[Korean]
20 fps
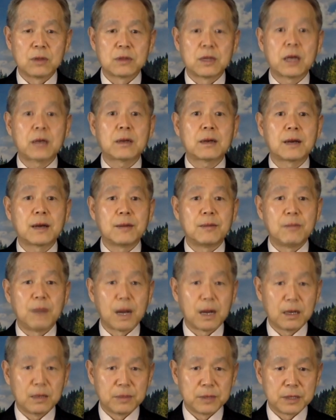나라가
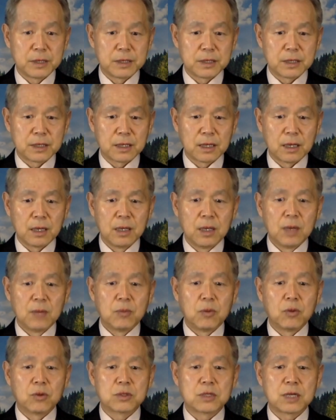망하버리니까
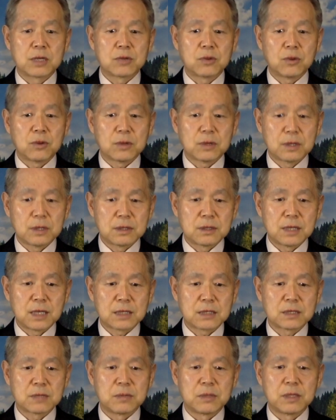보좌도
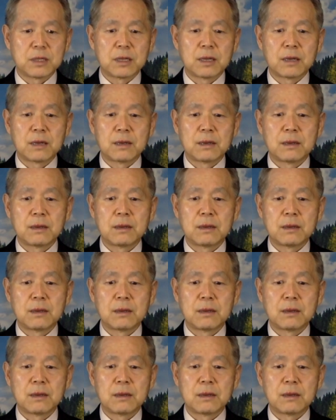끝났습니다.